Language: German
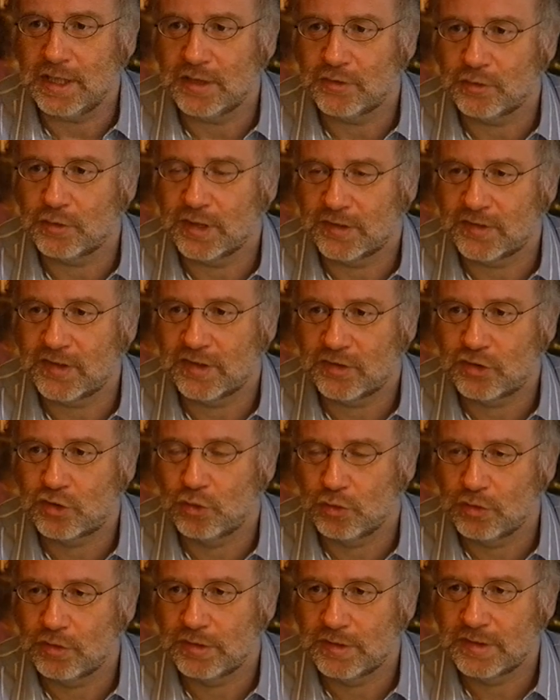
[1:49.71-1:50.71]
Also das ist
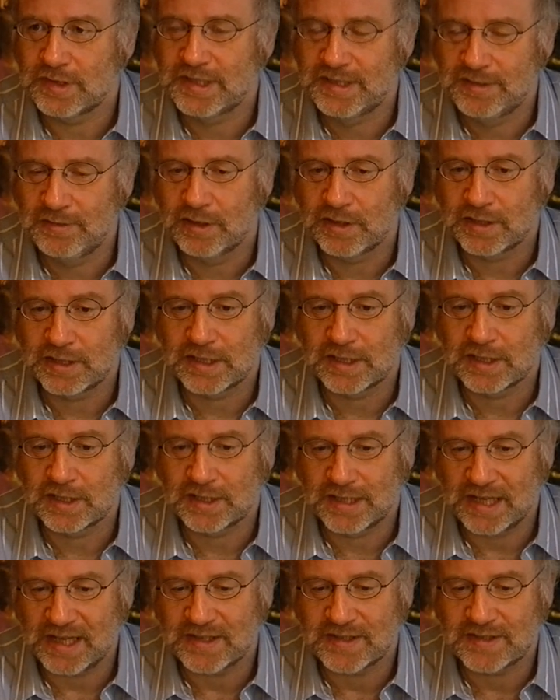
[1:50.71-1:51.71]
schon
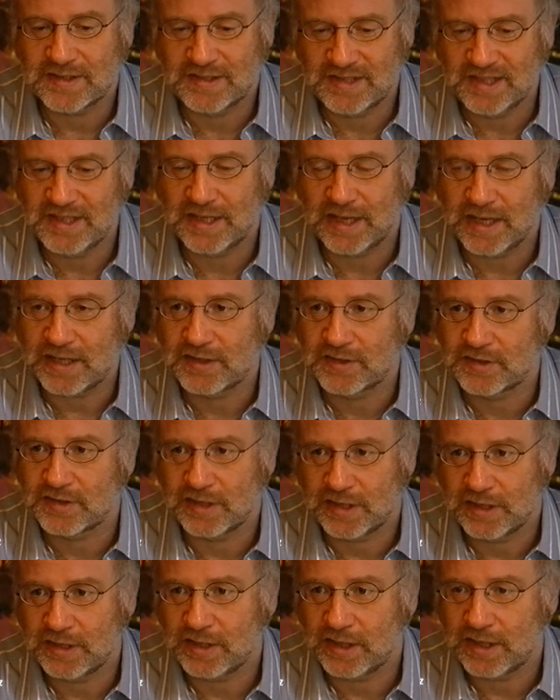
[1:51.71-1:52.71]
äh, ganz
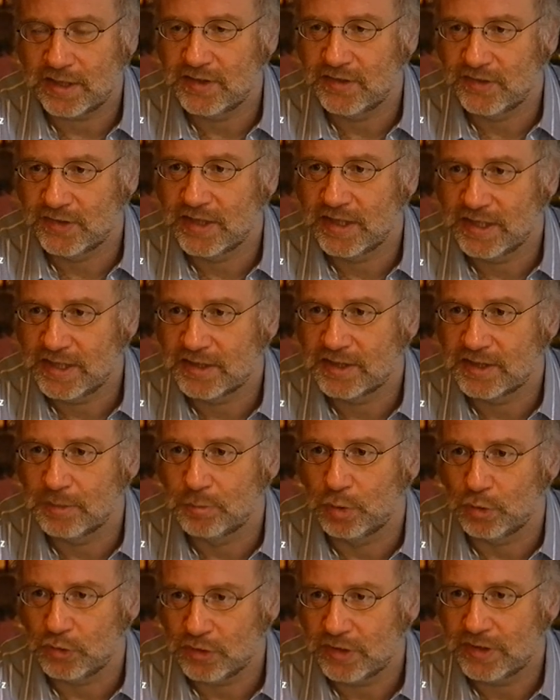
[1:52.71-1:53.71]
direkt äh, an diese Gegend
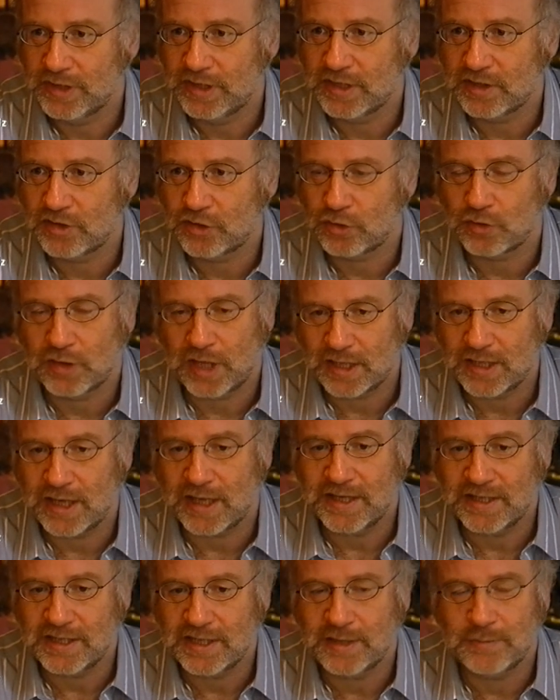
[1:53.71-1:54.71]
gebunden hier, schon
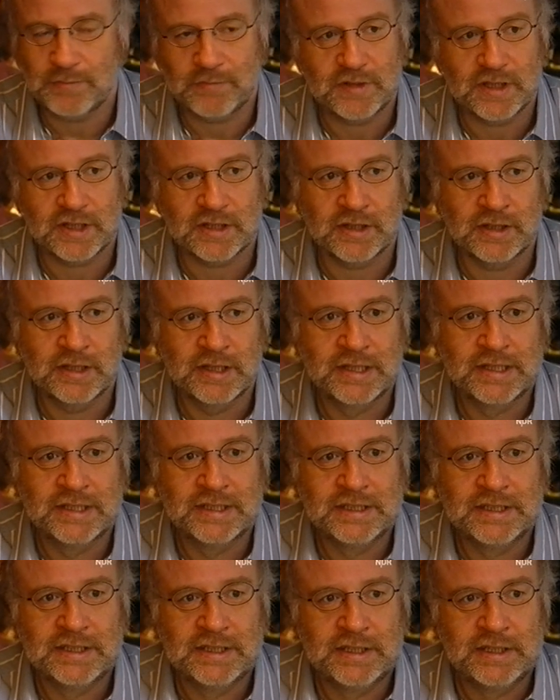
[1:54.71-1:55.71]
allein eben wegen,
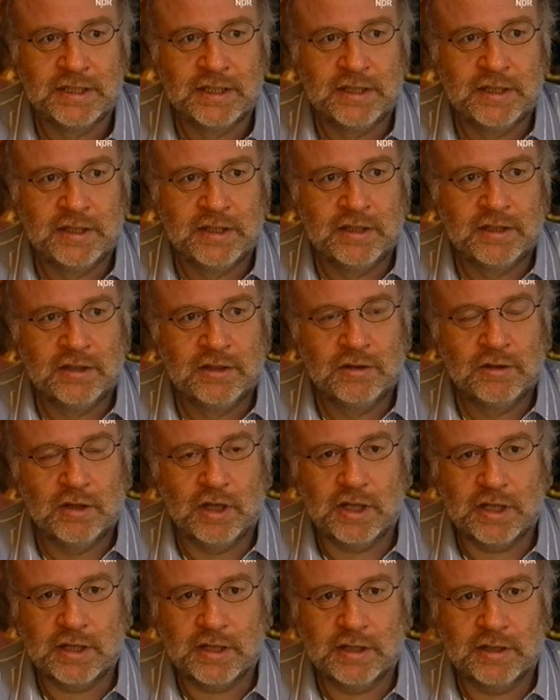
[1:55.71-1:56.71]

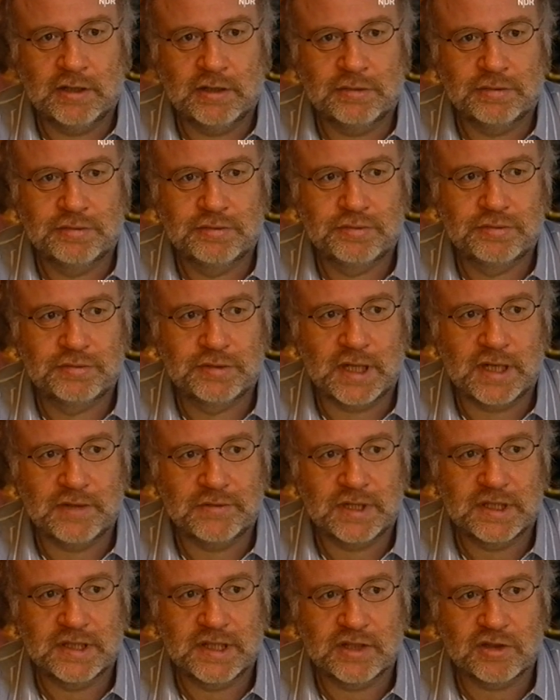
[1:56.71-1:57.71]
äh,
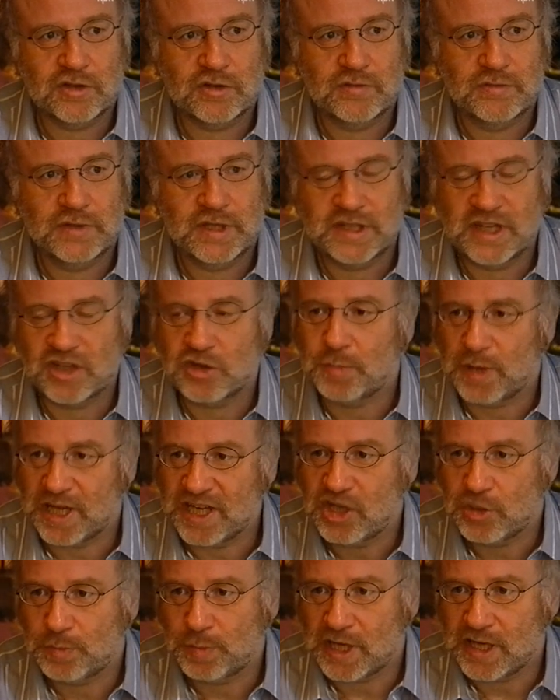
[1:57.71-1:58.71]
ja, wegen, der, wegen der
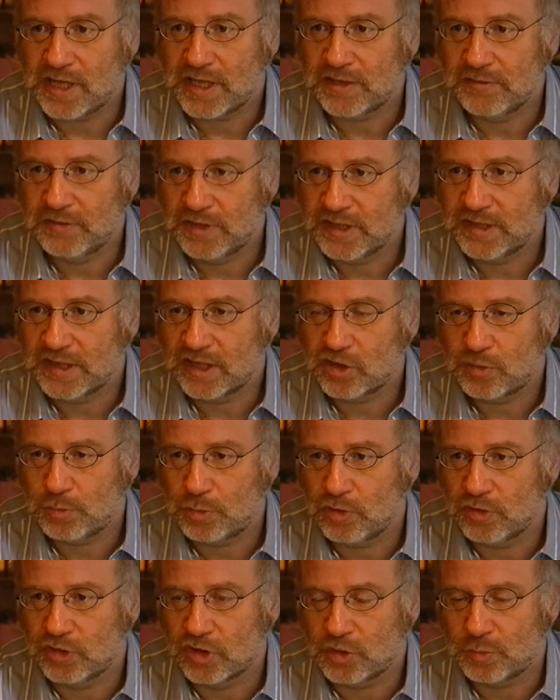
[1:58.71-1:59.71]
Sprechsprache, wegen der
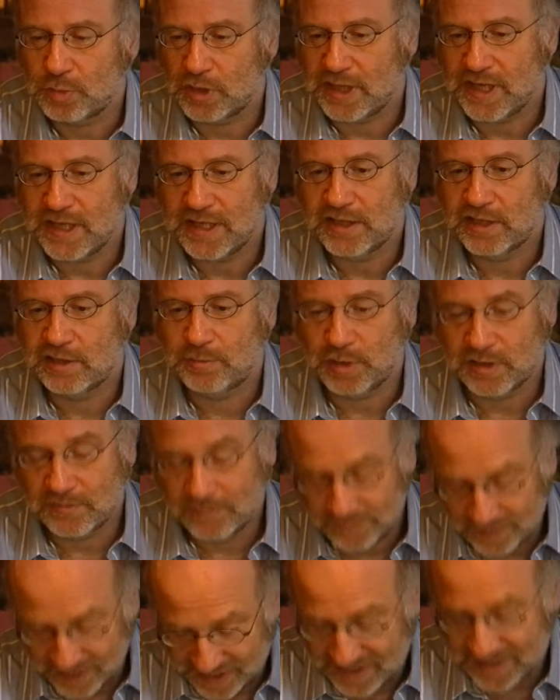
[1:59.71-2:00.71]
gesprochenen Sprache. Ich
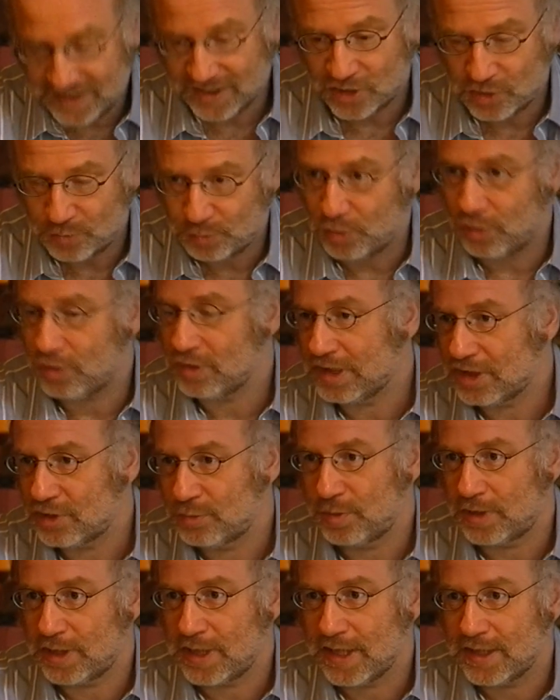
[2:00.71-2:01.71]
bin Fan gesprochener
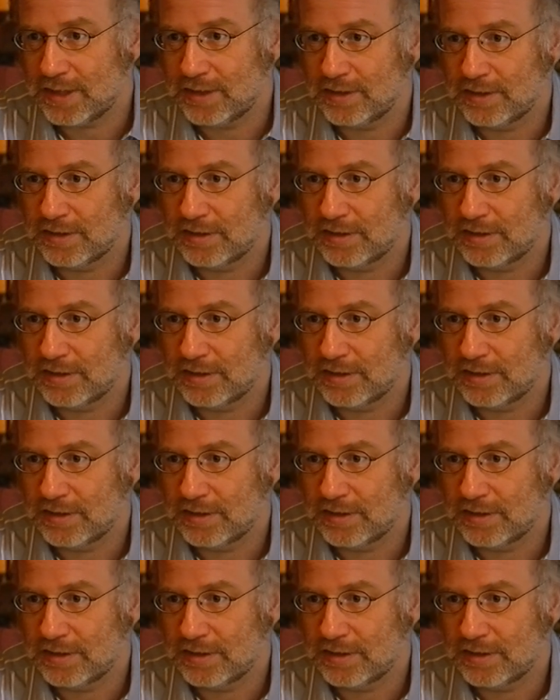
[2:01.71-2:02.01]
Sprache.